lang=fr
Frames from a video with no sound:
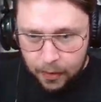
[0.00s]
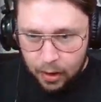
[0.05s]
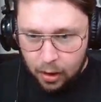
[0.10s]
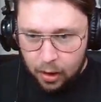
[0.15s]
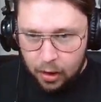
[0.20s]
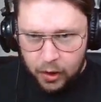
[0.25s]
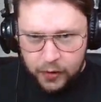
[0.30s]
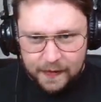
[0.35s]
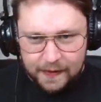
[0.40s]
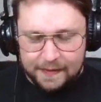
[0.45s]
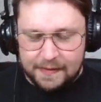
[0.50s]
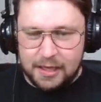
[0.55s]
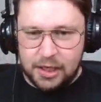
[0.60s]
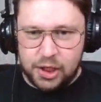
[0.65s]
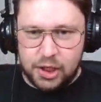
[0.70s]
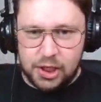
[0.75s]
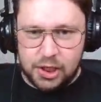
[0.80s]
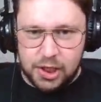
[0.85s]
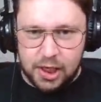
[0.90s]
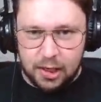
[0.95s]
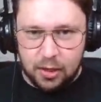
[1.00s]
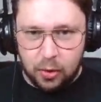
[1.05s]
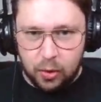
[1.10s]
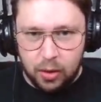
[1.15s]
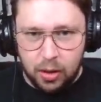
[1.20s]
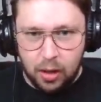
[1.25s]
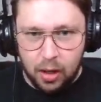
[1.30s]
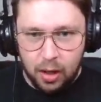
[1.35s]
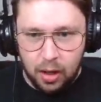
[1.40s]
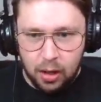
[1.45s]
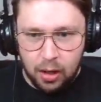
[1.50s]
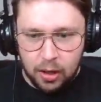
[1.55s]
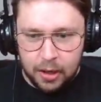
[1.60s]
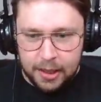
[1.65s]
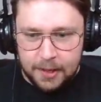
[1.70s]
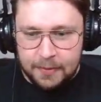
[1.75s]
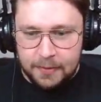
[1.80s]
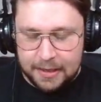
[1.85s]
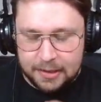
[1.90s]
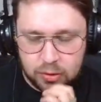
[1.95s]
buté, oh, c'est bon, c'est bon, oh,
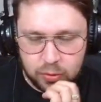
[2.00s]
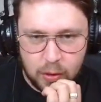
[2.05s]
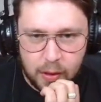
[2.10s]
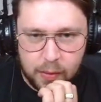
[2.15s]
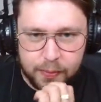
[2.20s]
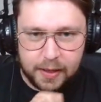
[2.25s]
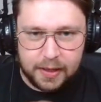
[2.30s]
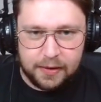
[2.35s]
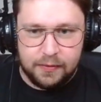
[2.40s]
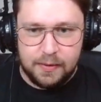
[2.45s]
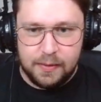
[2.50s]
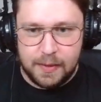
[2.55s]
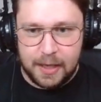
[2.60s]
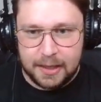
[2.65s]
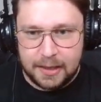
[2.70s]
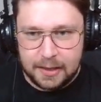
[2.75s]
il me reste trois points de vie, mec